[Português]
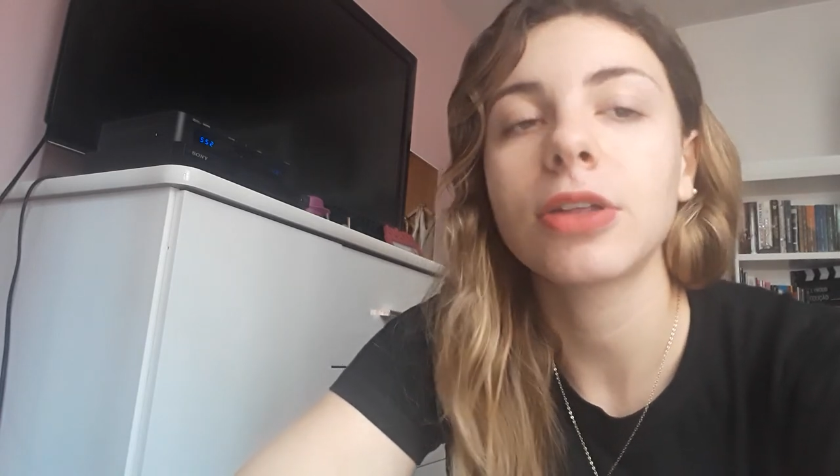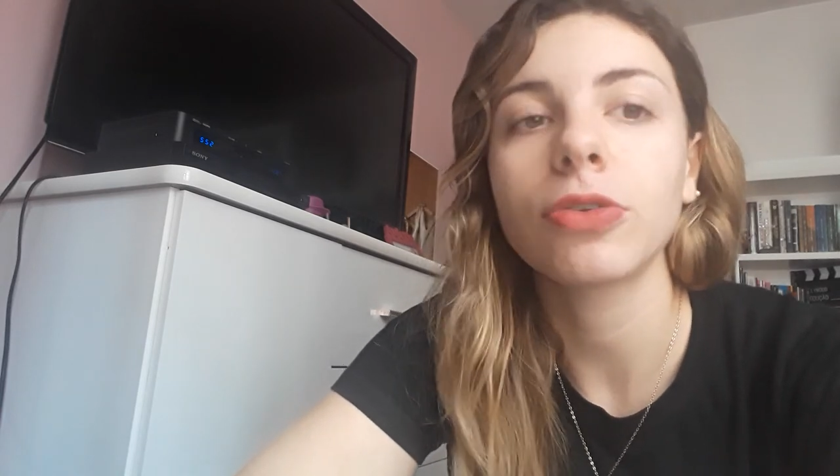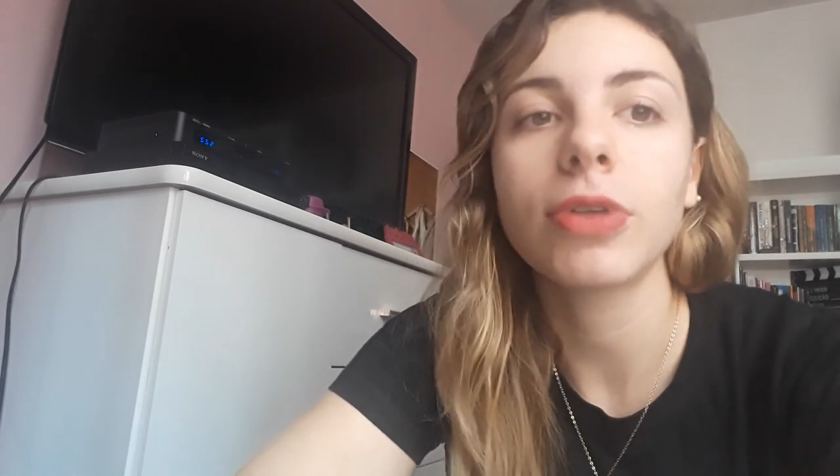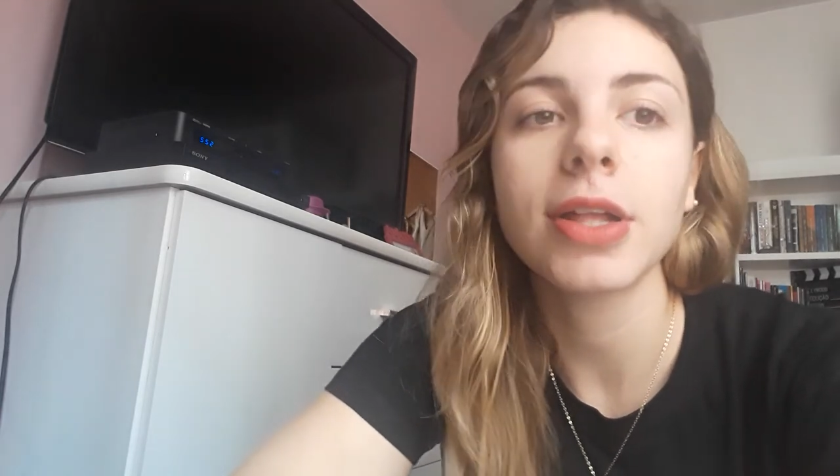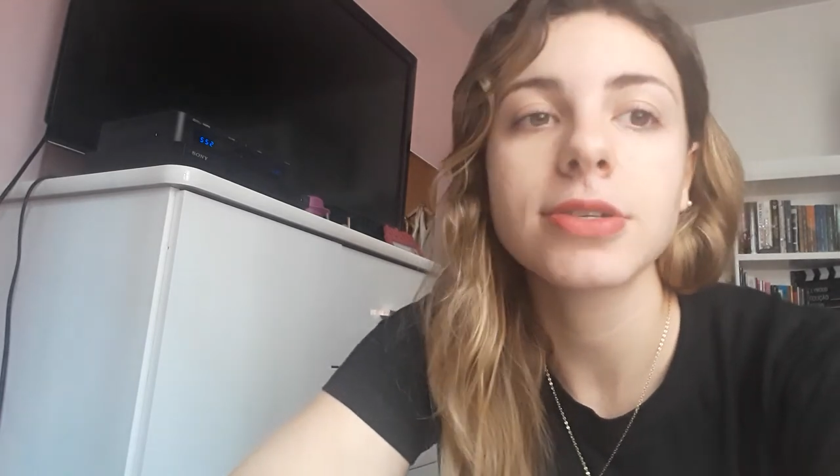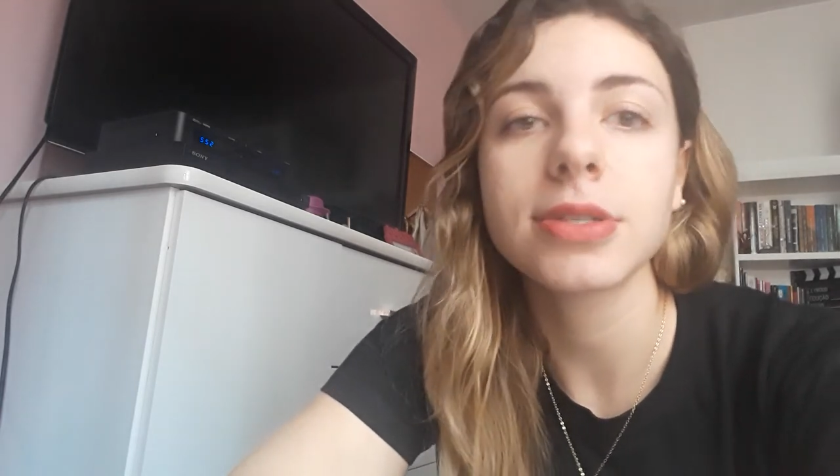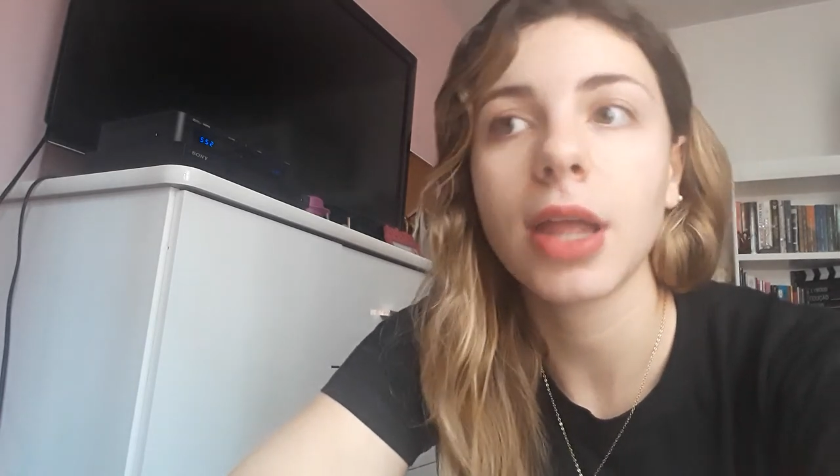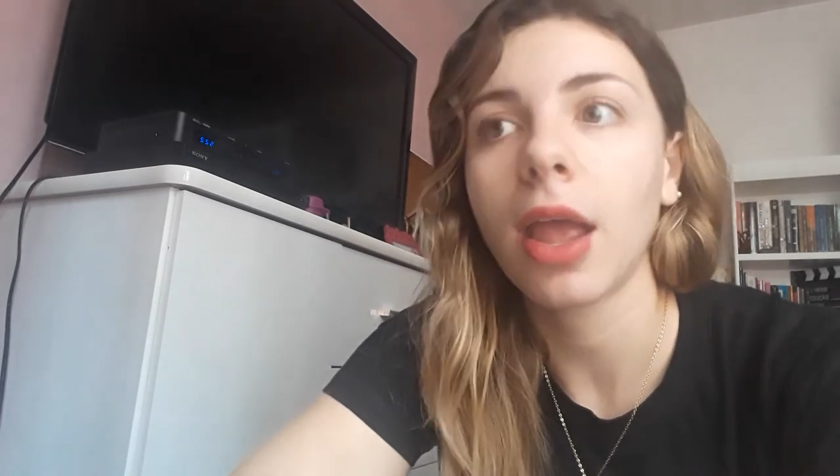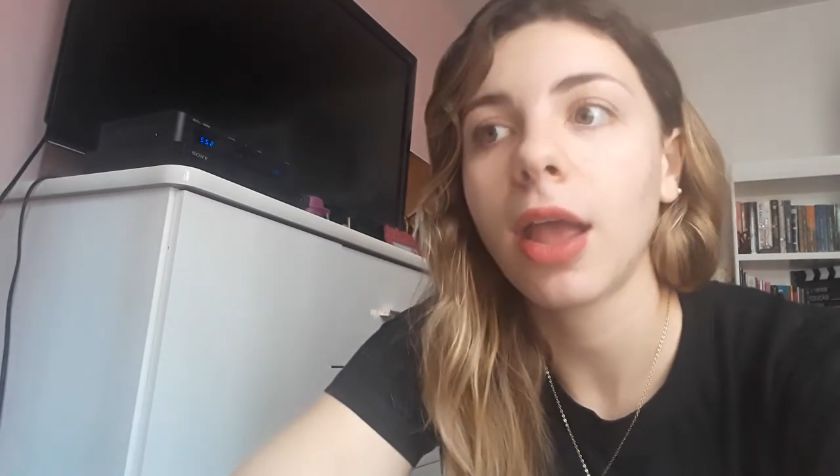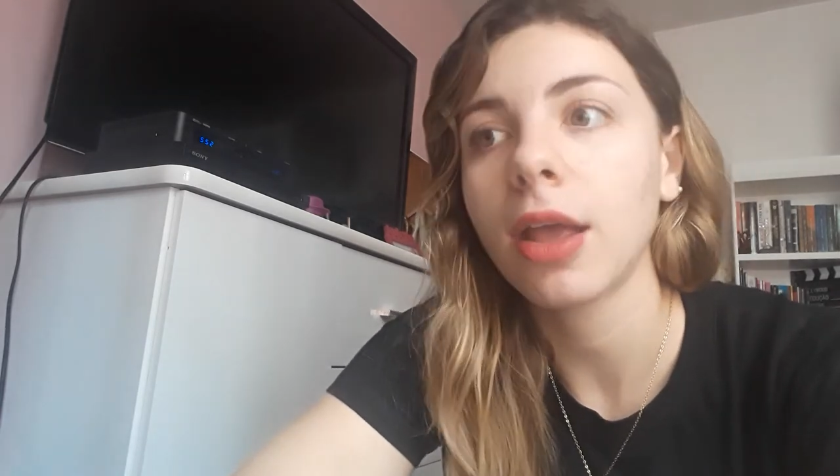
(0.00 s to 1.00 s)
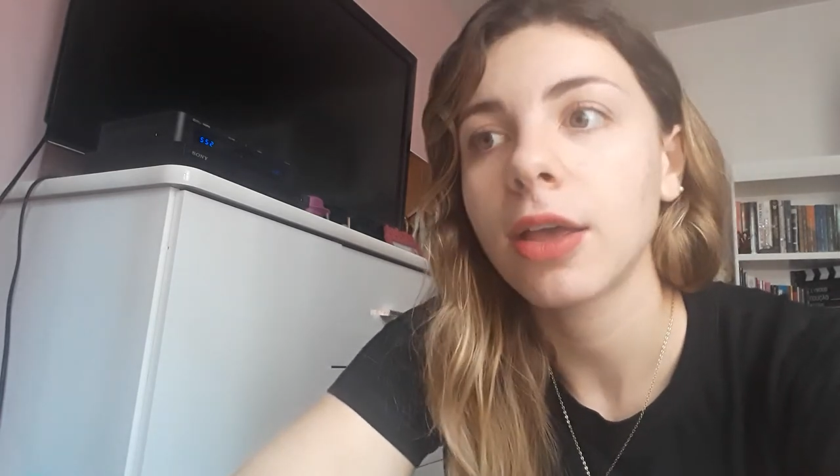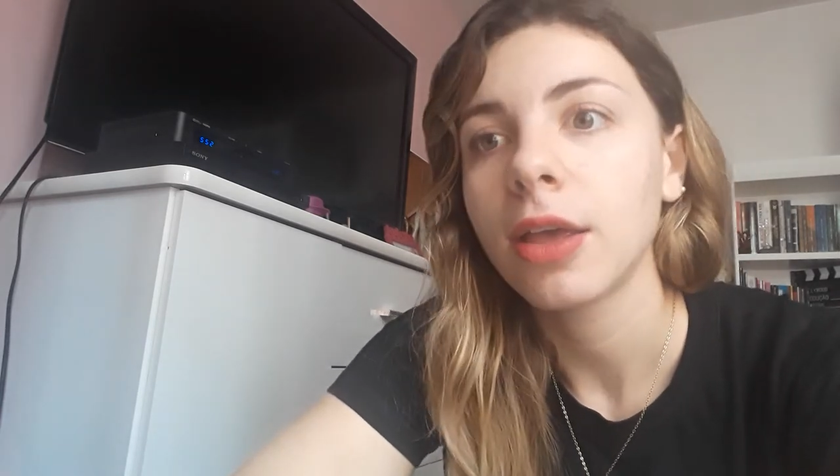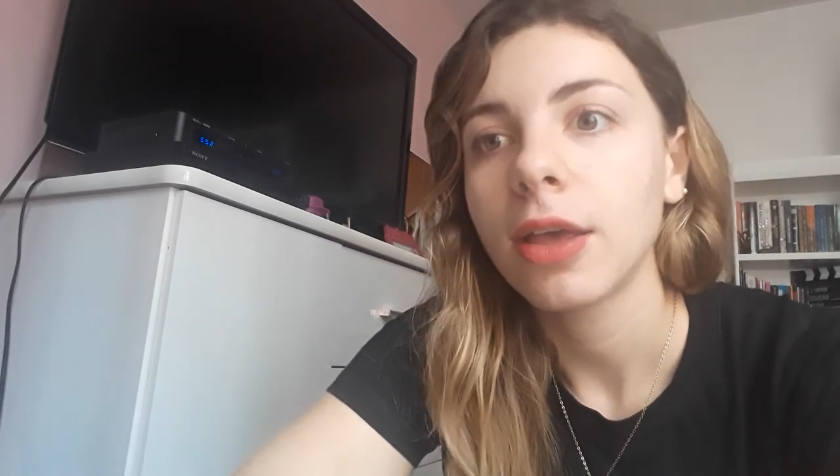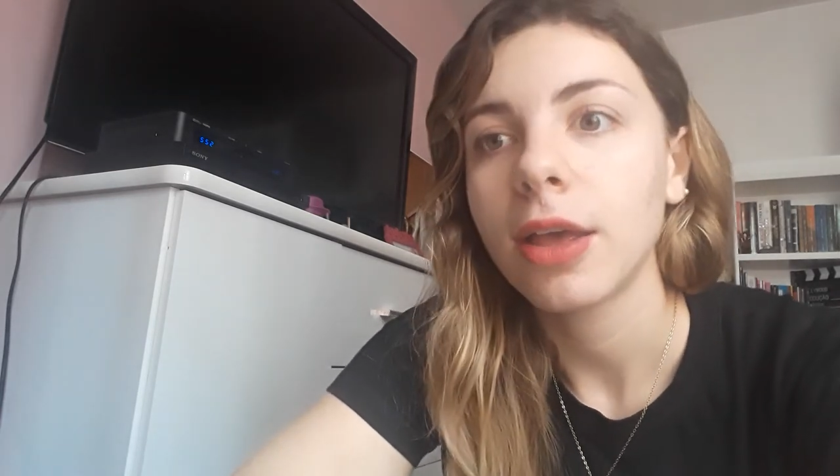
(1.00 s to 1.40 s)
que tudo eles têm,